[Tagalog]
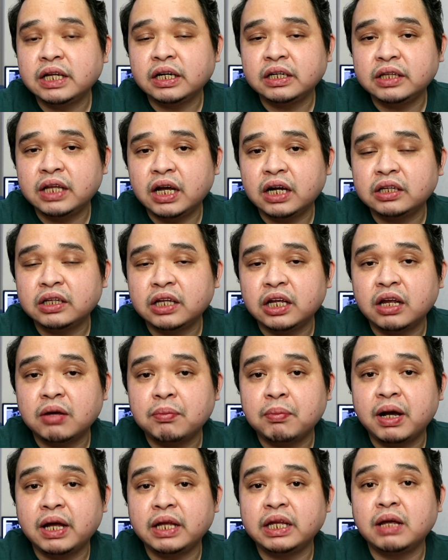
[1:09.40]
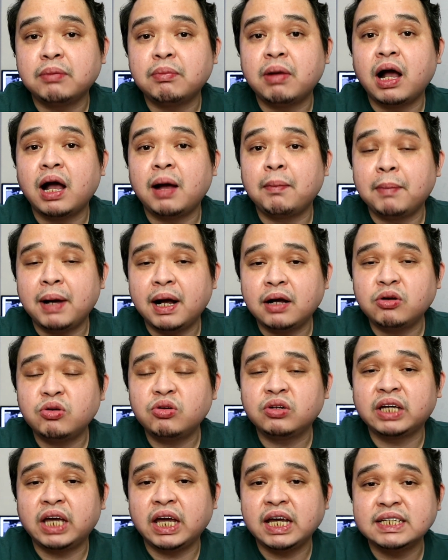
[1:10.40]
nadagdag na naman ng mga
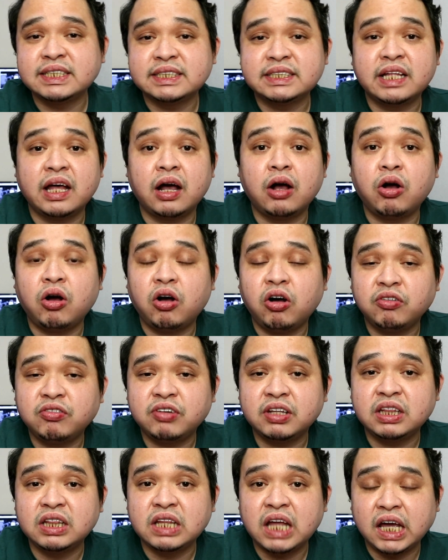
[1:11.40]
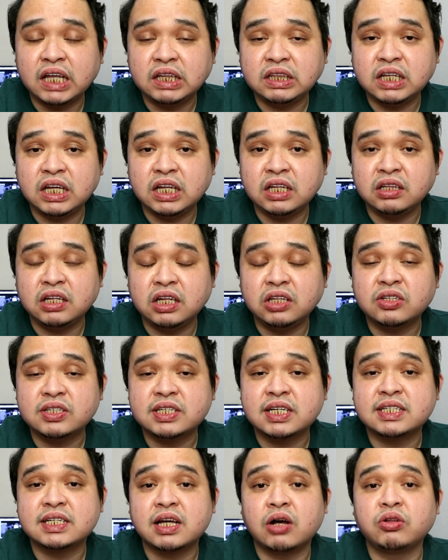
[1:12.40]
bagong case ng COVID-19
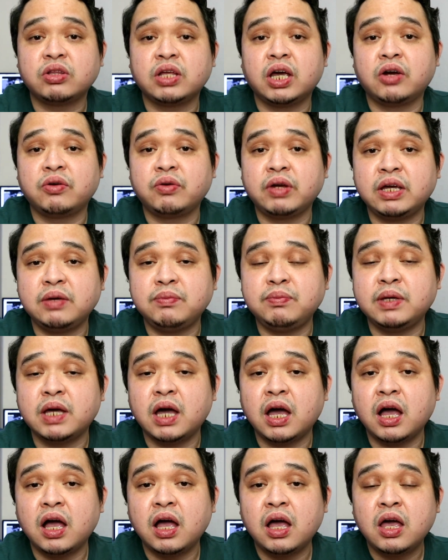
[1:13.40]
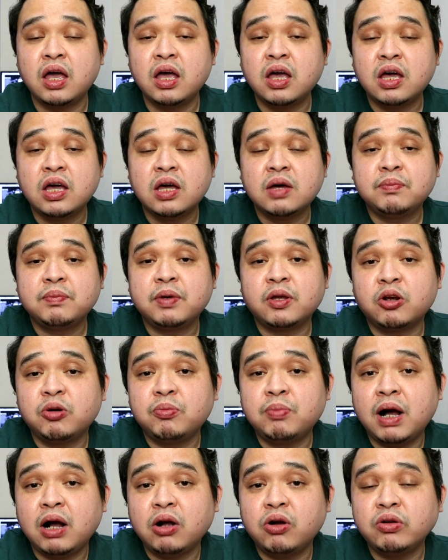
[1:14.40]
dito sa Saudi Arabia.
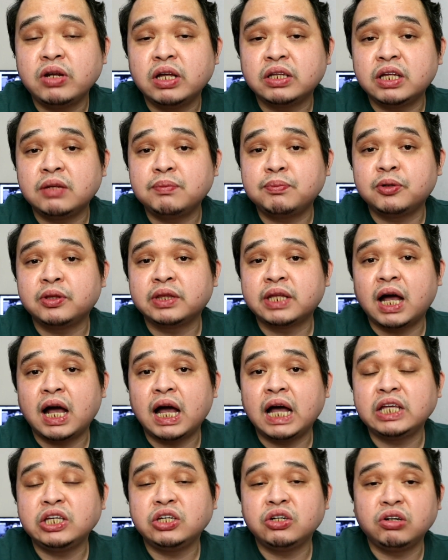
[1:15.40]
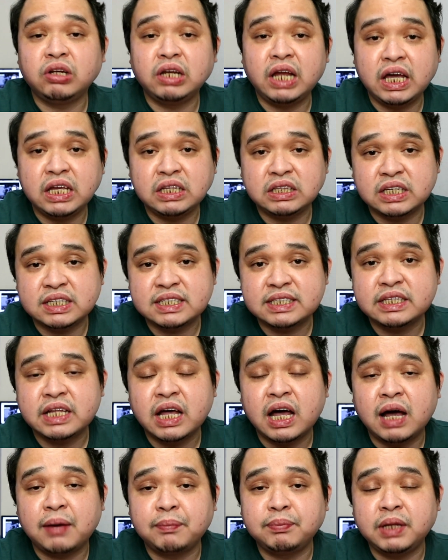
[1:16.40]
Pero bago natin puntahan yung latest
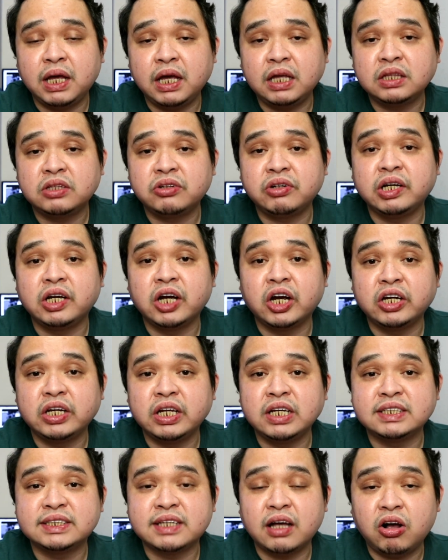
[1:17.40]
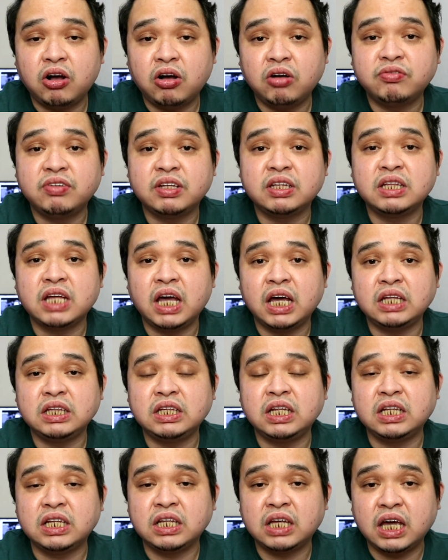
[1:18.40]
na update regarding sa
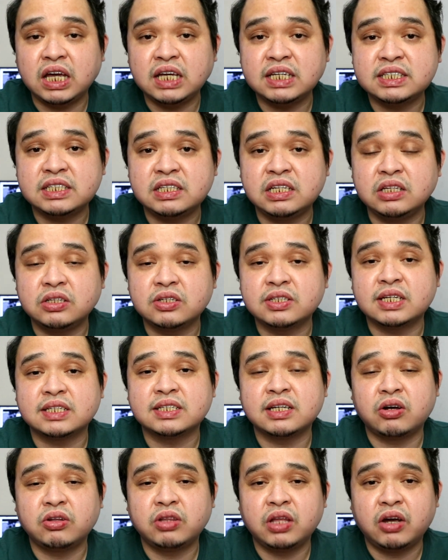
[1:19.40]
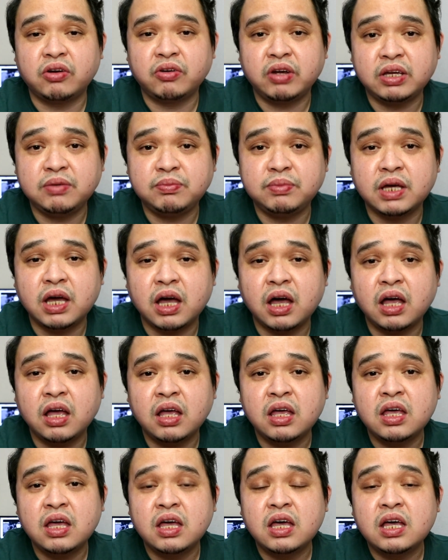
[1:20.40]
COVID-19 case dito sa Saudi
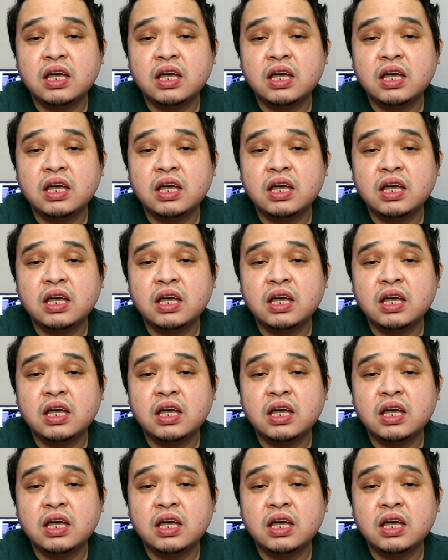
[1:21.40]
Arabia,